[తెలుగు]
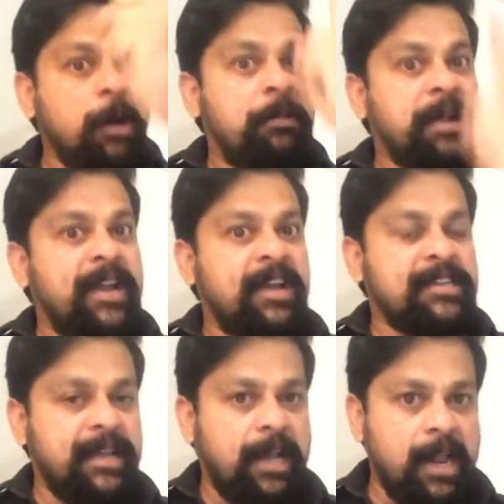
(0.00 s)
చంద్రబాబు నాయుడు
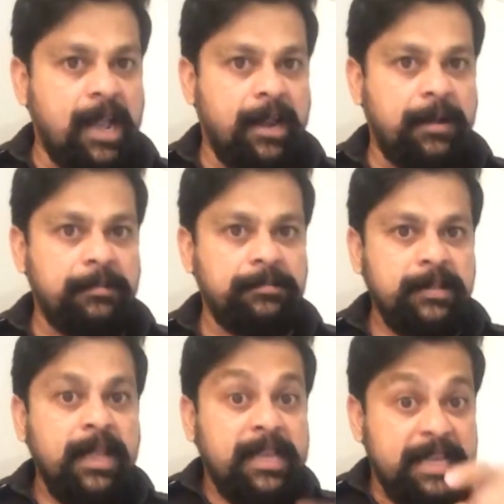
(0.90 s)
గారు చేయగలరా
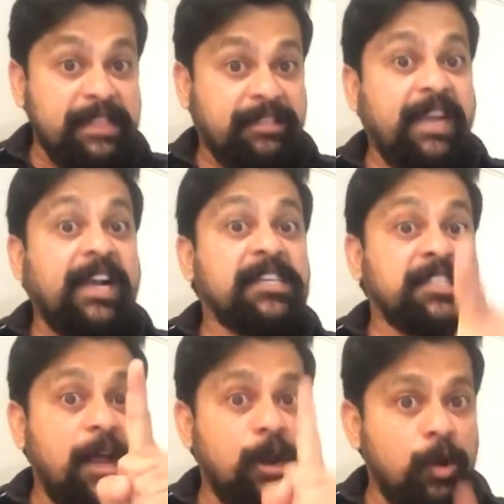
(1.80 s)
ఇంత
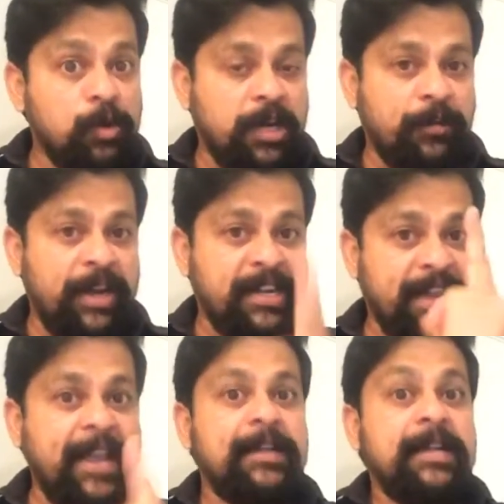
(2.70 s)
కష్టాల్లో
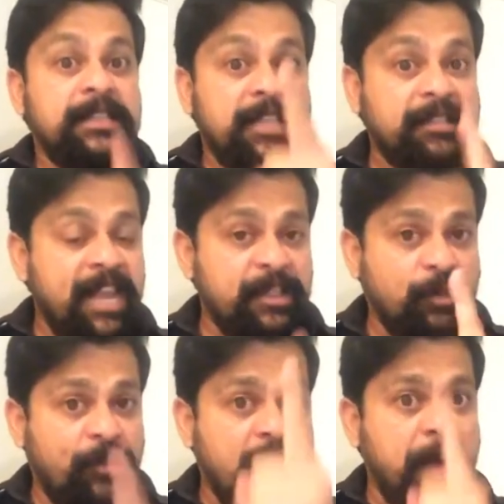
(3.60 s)
ఉన్నటువంటి తిత్లీ
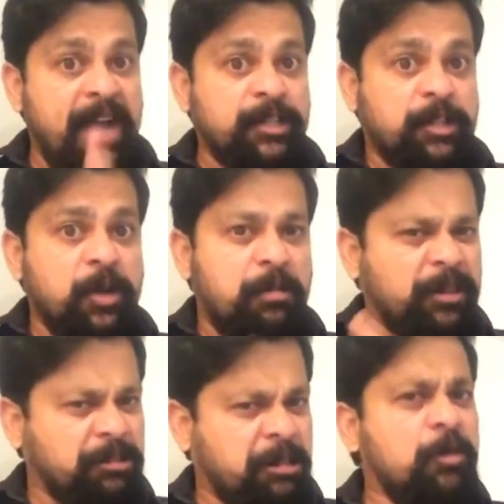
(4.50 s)
తుఫాన్ బాధితులు
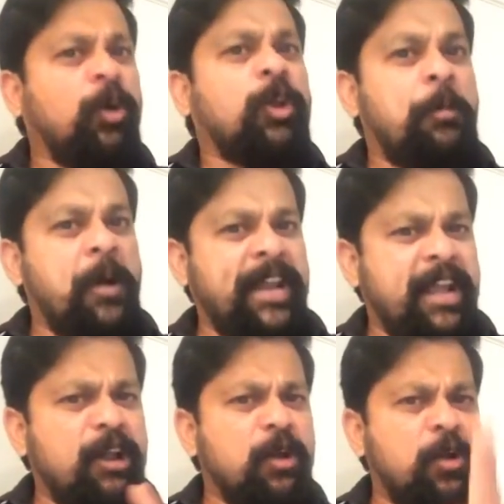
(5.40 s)
మొత్తం కొట్టుకుపోయిన
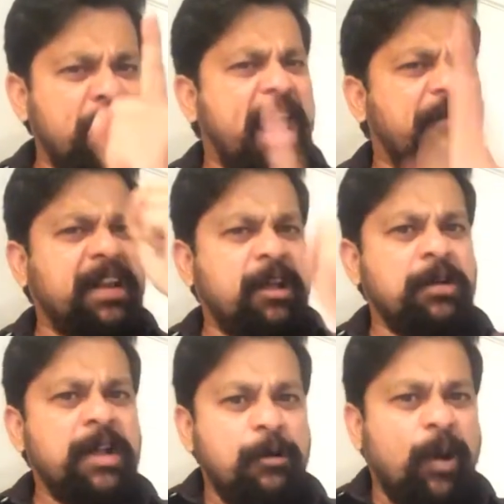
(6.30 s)
ఇల్లు ఏమి లేవు
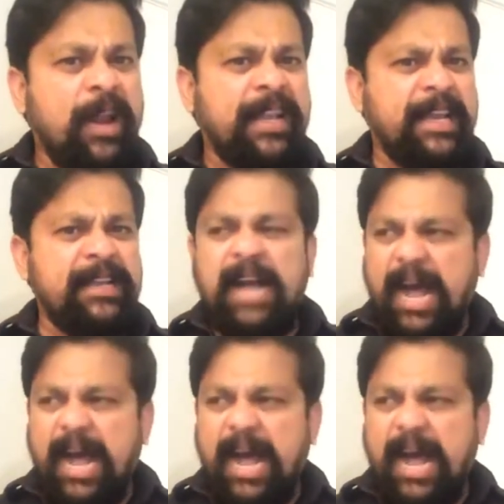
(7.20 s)
వాళ్ళకి